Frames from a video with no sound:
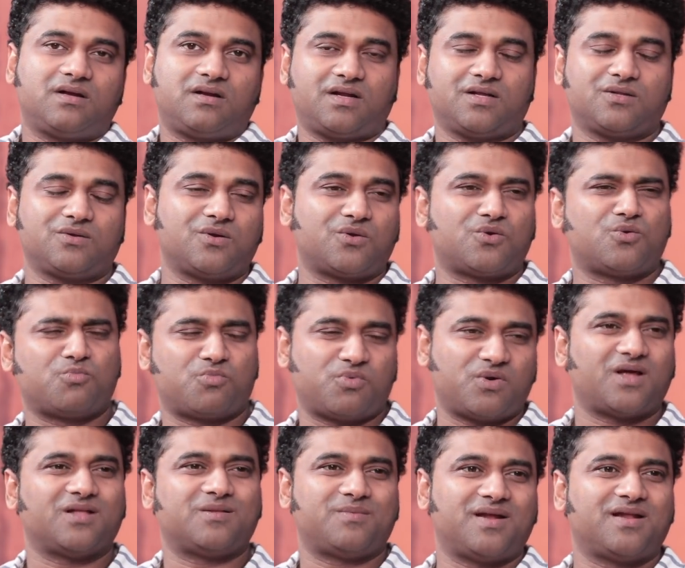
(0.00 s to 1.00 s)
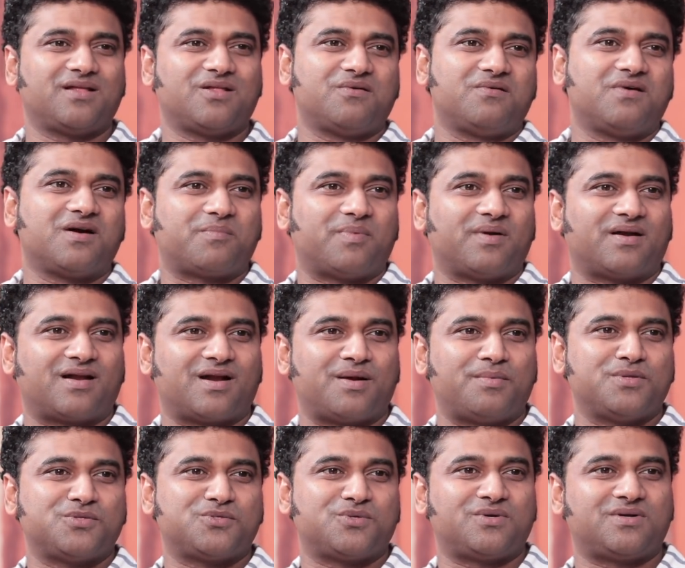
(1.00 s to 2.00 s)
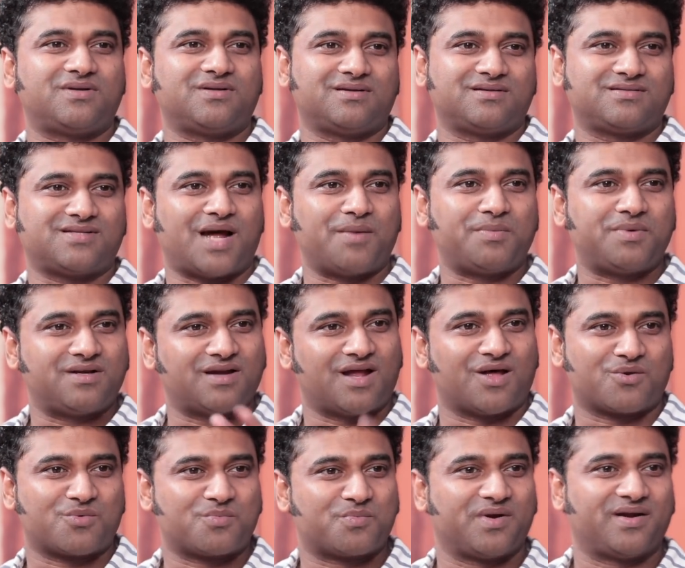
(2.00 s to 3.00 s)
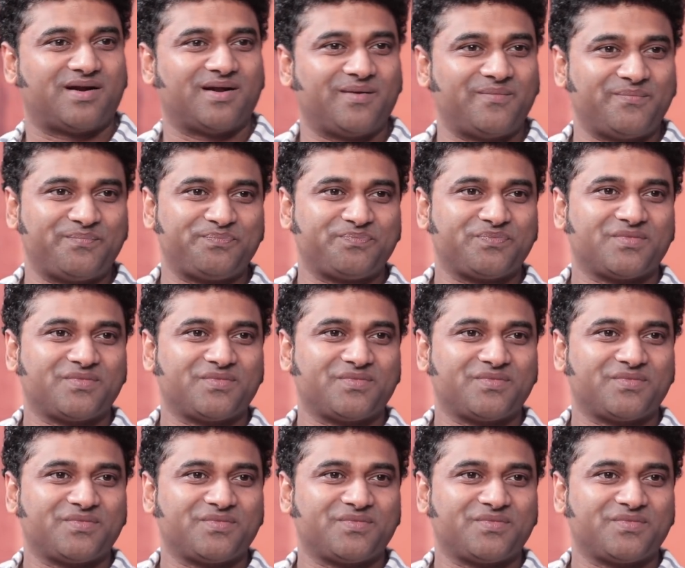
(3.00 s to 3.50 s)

நான் இதுக்குள்ள ரூம் போய் அது மேலே ஏதாவது ஒர்க் பண்ணுறேன் அப்படின்னு சொல்லிட்டு சாப்பிட்டுட்டு நான் ரூம் போயிட்டேன்